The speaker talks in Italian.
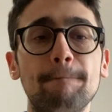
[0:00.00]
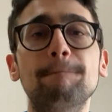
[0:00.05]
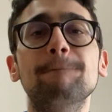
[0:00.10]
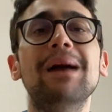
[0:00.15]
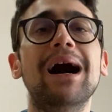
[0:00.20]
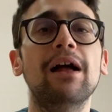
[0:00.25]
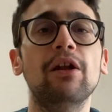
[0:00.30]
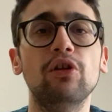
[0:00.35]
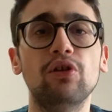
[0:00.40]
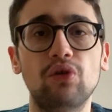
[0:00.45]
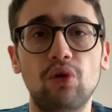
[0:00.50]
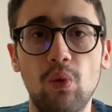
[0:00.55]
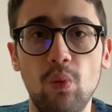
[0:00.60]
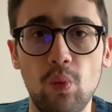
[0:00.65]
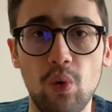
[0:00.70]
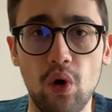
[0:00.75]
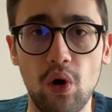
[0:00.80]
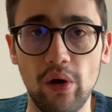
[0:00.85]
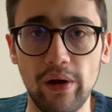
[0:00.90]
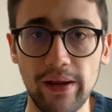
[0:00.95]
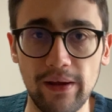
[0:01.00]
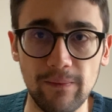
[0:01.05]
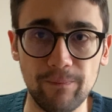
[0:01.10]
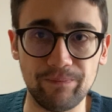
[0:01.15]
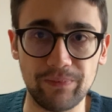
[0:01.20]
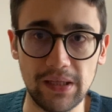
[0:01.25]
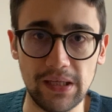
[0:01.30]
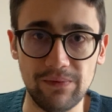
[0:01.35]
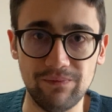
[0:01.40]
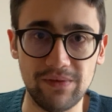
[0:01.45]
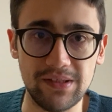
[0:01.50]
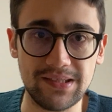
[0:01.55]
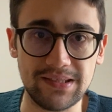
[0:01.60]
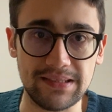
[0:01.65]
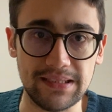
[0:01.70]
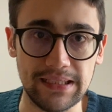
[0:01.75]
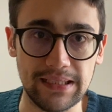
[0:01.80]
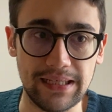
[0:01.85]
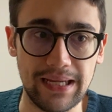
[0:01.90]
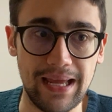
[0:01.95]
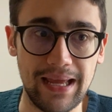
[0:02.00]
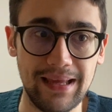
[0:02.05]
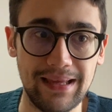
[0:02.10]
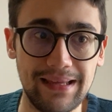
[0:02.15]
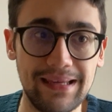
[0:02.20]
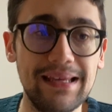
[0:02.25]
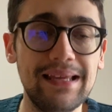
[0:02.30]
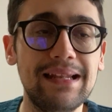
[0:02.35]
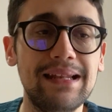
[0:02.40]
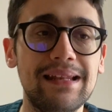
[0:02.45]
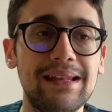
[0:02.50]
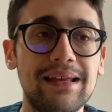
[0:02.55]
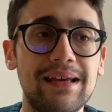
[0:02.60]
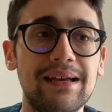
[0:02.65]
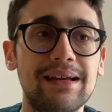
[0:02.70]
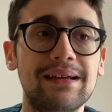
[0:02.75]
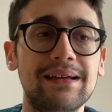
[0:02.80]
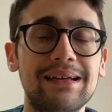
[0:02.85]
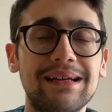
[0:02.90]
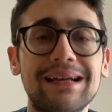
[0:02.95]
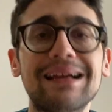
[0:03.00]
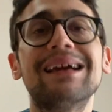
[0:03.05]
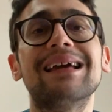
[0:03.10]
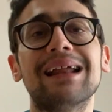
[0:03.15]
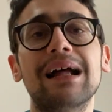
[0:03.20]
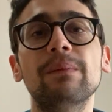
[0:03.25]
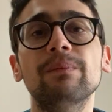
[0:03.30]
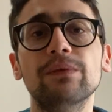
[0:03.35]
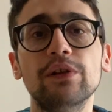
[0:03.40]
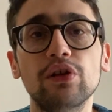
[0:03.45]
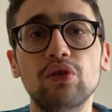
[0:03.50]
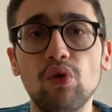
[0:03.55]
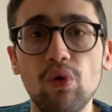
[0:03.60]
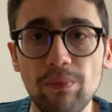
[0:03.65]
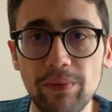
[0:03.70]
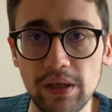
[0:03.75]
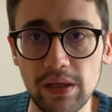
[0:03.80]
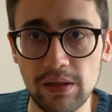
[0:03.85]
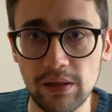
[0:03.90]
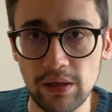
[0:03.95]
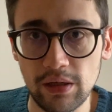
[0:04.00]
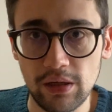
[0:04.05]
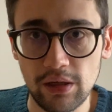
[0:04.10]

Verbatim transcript: ma non vuole investire in grandi nomi,